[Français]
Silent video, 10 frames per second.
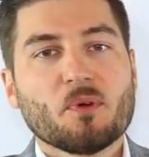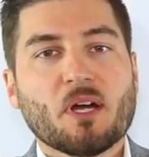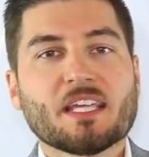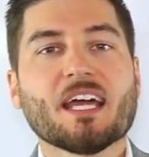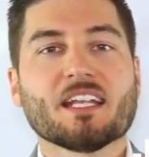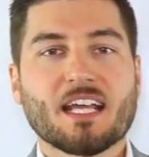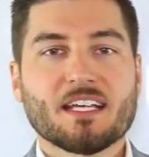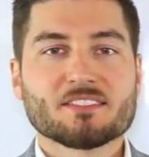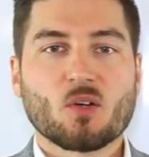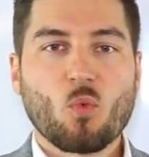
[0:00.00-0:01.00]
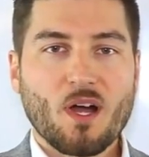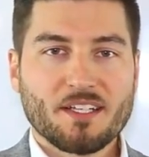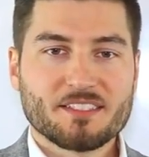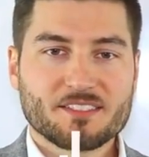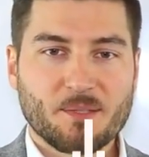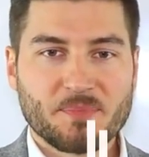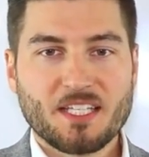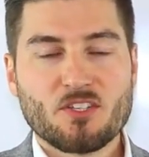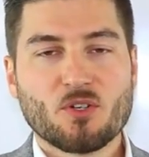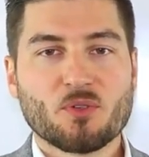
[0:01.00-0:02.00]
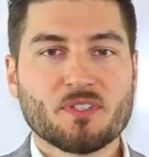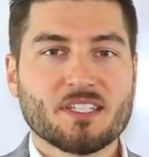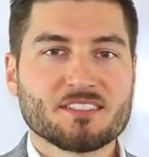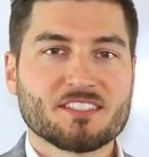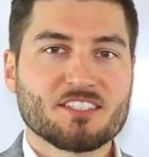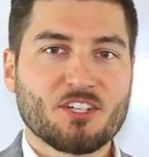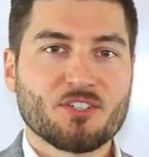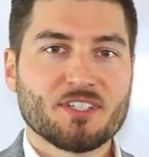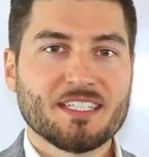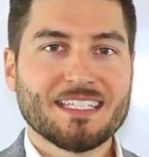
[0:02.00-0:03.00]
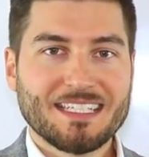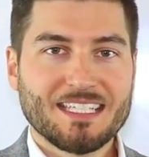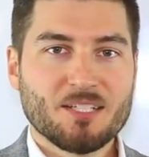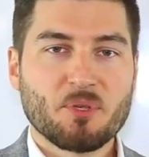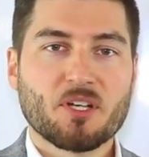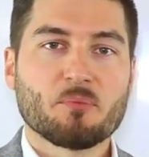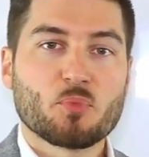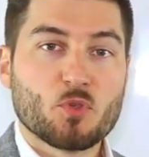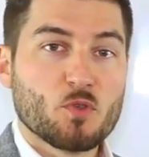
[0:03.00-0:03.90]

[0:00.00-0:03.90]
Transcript: Alors encore une fois les gars, un désir est quelque chose dont vous n'avez pas nécessairement